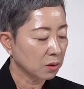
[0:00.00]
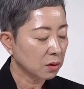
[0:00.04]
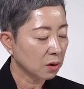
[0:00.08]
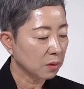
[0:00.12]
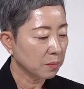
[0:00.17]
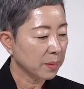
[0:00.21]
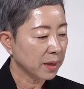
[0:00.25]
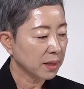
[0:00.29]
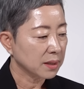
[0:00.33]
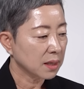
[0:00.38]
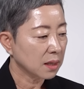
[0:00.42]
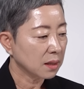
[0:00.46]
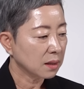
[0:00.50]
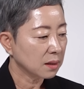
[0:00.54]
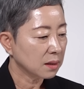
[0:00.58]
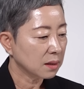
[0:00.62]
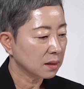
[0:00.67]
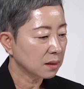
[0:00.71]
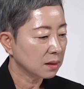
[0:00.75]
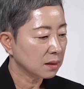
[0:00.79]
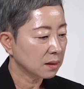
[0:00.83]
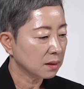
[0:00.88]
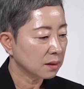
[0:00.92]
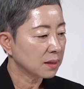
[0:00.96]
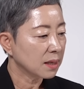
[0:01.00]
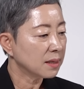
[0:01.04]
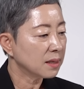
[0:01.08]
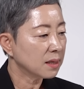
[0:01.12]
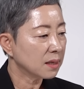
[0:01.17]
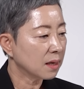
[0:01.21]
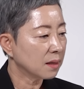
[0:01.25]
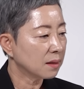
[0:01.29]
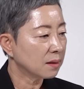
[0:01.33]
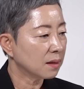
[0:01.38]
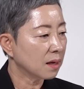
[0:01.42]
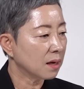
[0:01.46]
어떤 매장을
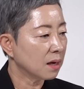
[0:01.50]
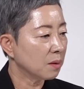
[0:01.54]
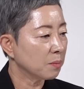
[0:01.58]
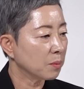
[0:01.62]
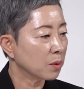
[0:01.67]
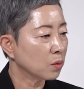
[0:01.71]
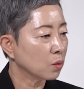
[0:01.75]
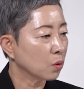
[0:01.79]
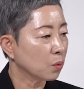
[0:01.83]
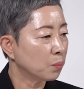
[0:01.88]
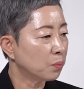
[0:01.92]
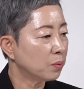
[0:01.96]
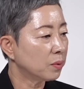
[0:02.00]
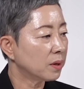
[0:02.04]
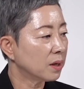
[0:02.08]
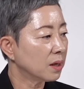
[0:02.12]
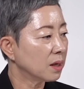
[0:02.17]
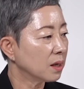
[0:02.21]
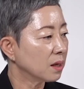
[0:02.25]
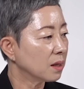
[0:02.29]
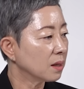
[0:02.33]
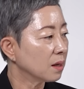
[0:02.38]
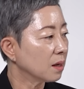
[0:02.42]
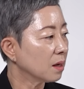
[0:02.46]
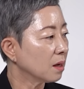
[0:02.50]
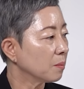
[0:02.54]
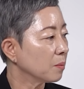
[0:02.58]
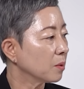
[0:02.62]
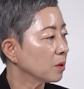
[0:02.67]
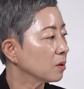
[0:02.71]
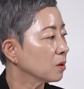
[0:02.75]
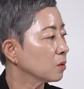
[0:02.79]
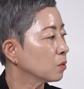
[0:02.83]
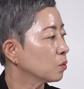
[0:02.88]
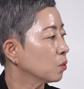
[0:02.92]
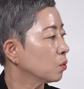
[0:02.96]
차리겠다 하면 오프라인에
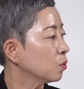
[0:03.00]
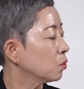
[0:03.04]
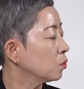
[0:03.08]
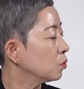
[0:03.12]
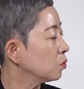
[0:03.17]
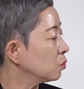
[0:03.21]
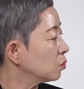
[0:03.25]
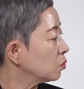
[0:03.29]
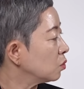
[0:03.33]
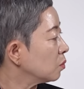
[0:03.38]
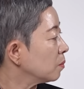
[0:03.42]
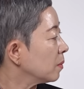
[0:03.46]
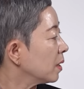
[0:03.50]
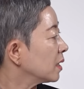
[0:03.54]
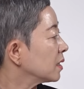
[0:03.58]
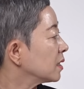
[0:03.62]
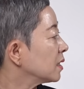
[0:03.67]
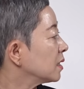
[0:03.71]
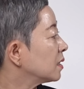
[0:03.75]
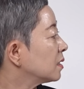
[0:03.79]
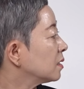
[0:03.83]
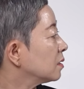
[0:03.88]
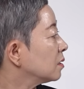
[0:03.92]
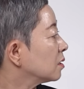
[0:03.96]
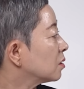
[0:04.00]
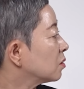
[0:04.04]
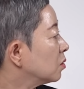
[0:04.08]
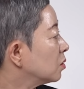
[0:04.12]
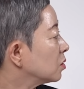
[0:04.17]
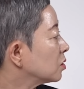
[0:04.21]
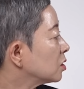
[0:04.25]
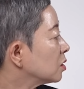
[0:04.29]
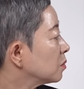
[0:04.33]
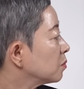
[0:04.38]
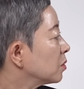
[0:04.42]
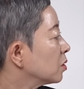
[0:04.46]
하면은 돈도 많이 들
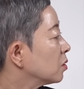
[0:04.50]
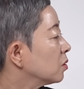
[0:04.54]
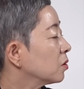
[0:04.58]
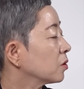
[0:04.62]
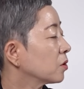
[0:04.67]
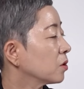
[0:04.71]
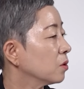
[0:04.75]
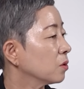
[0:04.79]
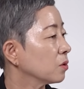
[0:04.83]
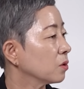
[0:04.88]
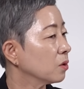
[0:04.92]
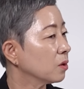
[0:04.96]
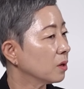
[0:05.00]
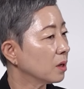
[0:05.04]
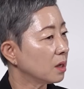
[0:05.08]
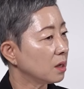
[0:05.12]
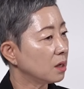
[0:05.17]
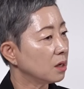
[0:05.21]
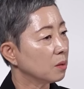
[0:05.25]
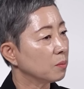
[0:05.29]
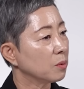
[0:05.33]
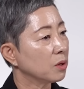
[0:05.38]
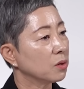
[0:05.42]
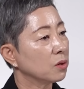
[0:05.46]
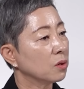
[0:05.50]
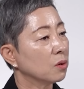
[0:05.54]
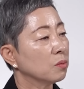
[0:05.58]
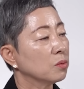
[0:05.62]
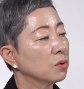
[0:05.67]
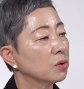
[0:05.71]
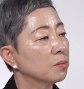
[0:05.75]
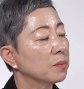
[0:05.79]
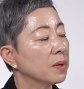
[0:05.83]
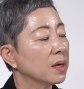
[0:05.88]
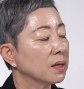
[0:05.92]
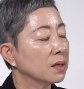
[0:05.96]
것이며 경영하려면
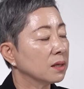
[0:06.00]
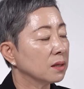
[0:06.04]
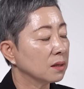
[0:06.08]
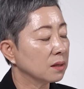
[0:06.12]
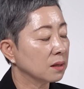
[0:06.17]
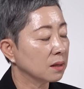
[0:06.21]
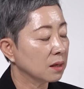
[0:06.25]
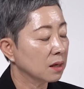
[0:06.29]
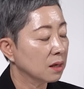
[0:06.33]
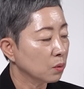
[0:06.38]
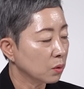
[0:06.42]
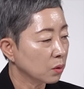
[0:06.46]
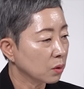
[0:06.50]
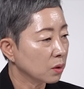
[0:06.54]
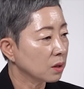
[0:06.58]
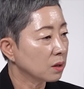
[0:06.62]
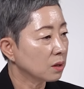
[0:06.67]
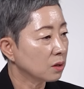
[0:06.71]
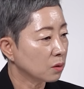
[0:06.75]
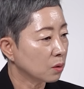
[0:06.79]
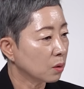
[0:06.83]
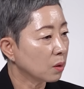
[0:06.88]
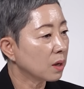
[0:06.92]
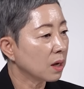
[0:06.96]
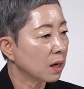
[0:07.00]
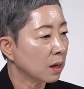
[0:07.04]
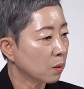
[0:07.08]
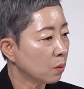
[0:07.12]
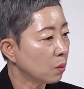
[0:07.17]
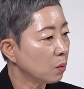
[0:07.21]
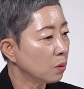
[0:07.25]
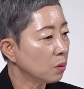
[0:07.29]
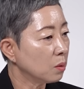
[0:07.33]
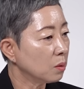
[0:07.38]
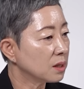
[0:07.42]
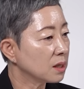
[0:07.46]
너무 많은 노력이
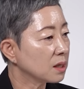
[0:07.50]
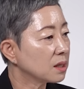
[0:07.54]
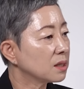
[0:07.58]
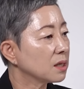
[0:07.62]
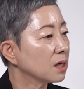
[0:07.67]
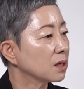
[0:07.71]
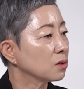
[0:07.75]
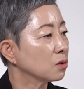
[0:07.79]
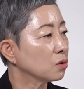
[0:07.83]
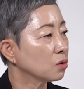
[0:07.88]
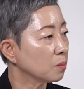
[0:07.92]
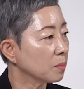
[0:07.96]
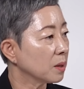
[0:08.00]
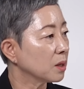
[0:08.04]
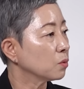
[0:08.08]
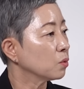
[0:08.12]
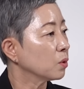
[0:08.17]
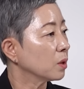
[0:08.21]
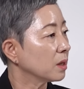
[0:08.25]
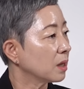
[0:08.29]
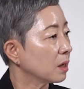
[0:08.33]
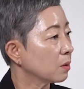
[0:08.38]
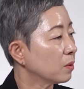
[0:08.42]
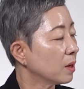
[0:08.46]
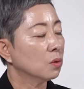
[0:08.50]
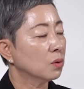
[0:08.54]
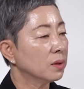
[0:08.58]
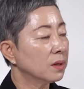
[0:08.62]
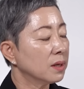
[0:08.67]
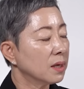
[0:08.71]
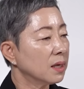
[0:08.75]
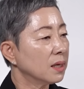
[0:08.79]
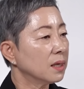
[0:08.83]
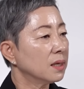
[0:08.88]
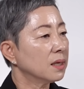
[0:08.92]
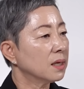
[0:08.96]
들어가고 직장도 그만둬야 되고
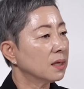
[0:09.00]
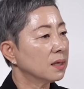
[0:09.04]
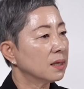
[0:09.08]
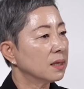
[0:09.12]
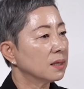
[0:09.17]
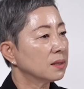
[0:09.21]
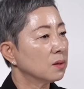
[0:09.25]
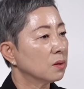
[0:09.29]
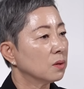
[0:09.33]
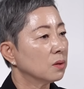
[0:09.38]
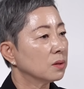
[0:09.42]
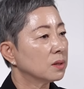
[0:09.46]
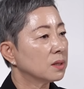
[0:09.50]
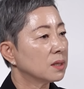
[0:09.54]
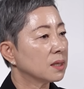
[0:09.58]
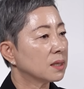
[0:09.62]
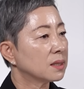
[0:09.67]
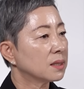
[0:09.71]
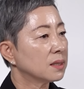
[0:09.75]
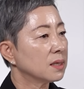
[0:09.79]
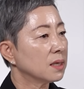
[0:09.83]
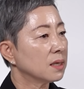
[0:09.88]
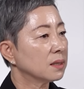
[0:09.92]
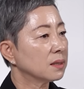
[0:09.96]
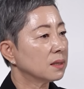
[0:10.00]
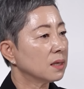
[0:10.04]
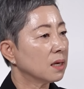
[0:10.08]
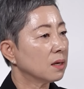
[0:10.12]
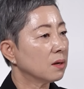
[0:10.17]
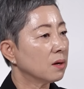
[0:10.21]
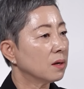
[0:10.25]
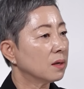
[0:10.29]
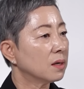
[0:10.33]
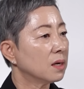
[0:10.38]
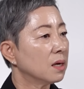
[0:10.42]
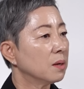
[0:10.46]
온라인 안에서 직장
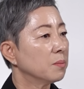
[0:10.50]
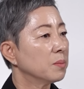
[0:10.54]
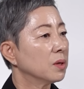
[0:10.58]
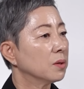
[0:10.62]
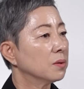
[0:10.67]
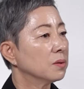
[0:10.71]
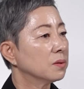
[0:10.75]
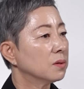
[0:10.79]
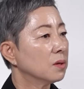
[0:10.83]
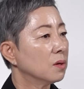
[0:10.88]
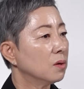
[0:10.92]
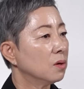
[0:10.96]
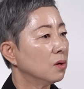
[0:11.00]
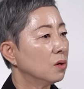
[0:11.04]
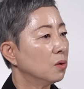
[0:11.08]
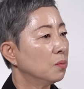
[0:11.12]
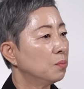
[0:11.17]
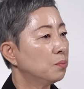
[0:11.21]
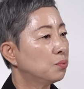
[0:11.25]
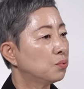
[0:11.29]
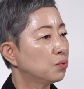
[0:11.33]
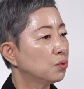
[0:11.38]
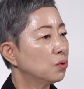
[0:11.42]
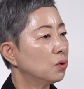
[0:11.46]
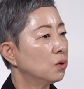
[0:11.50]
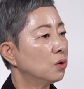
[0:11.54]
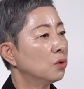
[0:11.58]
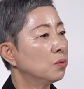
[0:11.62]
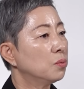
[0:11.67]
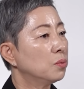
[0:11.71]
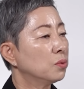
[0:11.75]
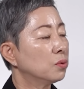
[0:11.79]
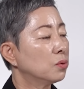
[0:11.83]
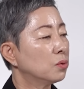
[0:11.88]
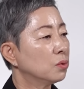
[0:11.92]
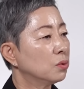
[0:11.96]
생활하면서
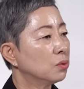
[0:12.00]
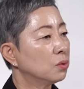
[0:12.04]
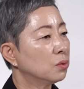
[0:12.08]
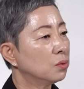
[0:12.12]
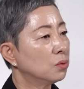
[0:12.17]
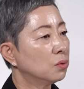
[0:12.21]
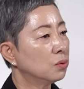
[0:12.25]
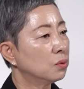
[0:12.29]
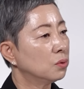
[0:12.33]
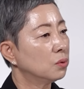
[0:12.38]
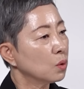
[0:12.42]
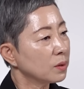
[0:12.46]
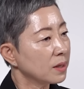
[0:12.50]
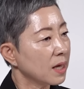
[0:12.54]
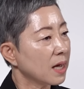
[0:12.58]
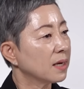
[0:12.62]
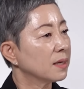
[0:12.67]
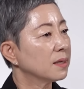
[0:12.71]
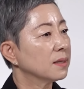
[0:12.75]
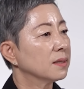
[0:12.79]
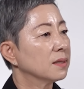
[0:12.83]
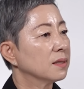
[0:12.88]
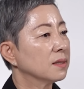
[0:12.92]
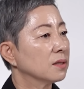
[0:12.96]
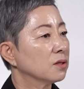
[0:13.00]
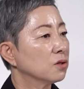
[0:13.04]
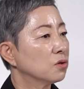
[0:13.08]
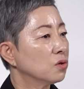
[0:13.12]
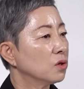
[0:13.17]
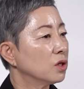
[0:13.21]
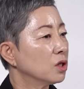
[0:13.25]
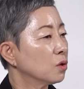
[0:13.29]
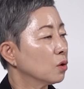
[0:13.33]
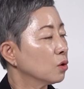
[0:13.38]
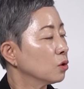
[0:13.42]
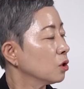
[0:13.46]
부업으로 또 다른
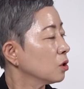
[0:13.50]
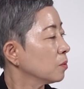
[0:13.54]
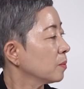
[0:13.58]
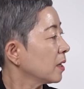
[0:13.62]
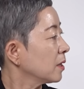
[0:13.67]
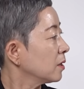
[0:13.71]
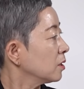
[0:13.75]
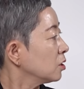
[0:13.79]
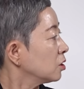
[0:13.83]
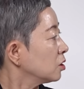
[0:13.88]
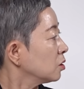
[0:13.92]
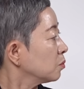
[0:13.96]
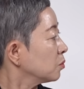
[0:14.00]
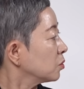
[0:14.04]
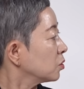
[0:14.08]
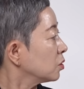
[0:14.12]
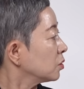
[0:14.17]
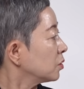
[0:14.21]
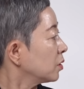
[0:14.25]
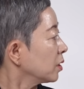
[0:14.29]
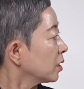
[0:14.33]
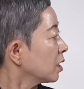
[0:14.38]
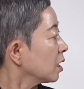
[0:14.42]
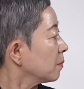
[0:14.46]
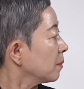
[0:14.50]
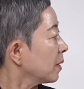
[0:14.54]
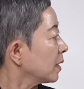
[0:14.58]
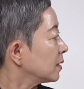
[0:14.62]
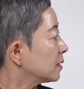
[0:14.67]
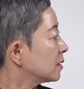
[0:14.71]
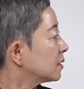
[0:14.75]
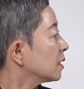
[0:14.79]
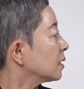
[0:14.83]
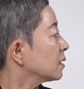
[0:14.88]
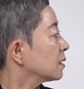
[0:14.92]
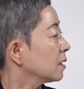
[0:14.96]
수익원을 만드는 분들 되게
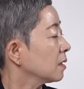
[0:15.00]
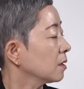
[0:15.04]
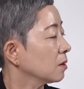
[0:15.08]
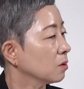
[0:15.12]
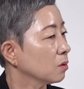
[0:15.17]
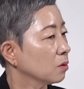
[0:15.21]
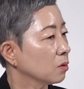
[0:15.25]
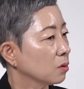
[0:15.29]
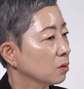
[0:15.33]
많잖아요.